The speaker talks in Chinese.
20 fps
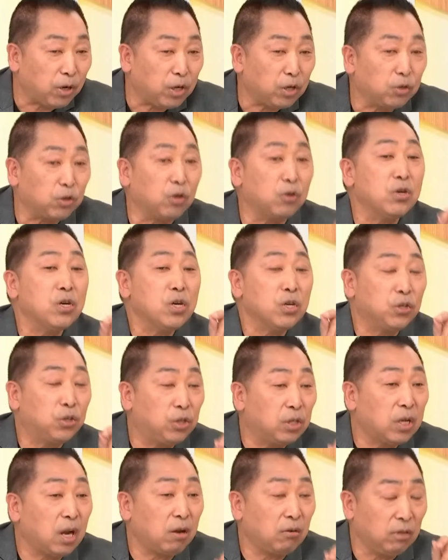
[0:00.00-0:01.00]
会的时候，
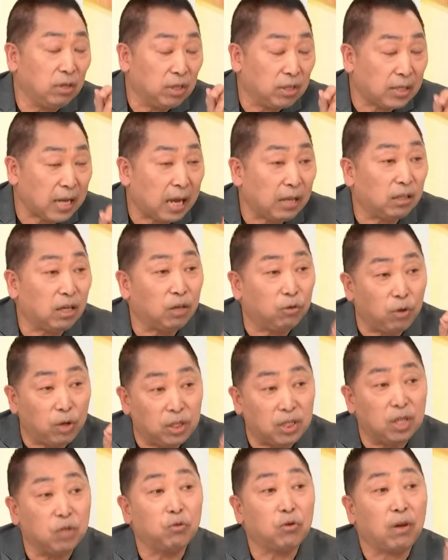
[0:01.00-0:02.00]
知道你沙特对
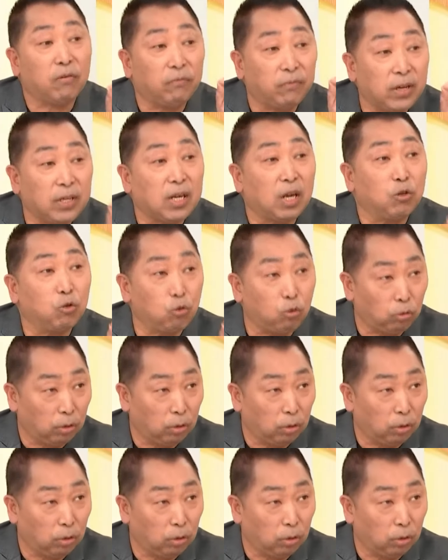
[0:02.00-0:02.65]
金砖非常